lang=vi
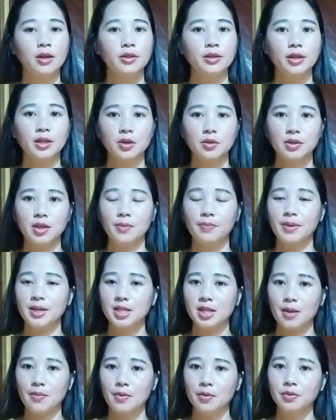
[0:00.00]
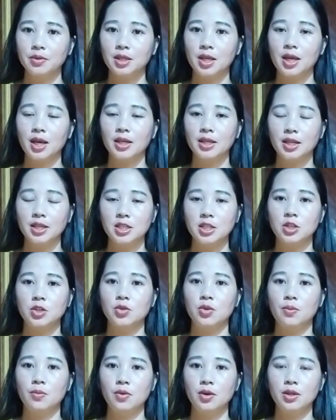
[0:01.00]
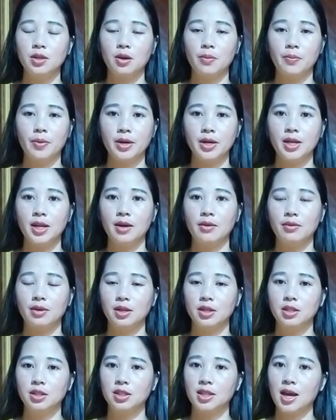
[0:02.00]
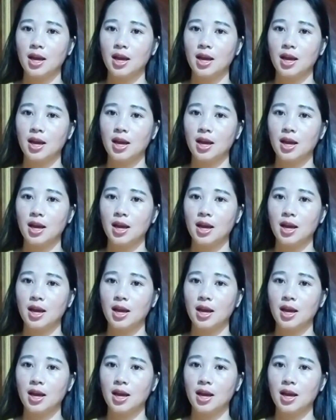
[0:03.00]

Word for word: nhất trong tờ pet sang mong tia nhưng chỉ số mua cho bọn nịa ở nữ